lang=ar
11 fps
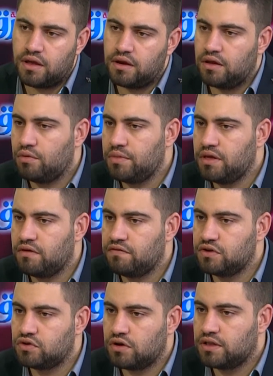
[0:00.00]
يعني يوميا
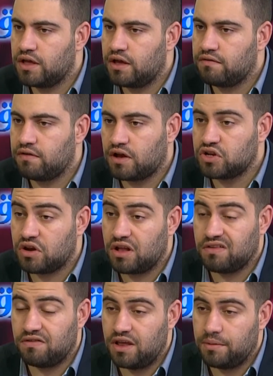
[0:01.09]
في شهداء في
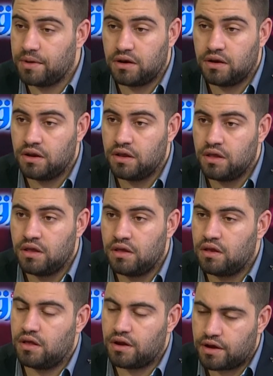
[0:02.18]
عشرات في اليمن
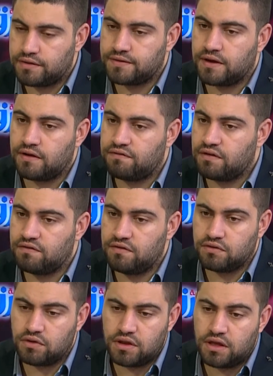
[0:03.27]
العراق استخفت في
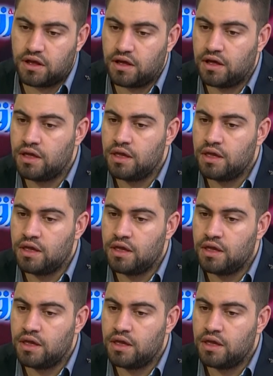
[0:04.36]
سوريا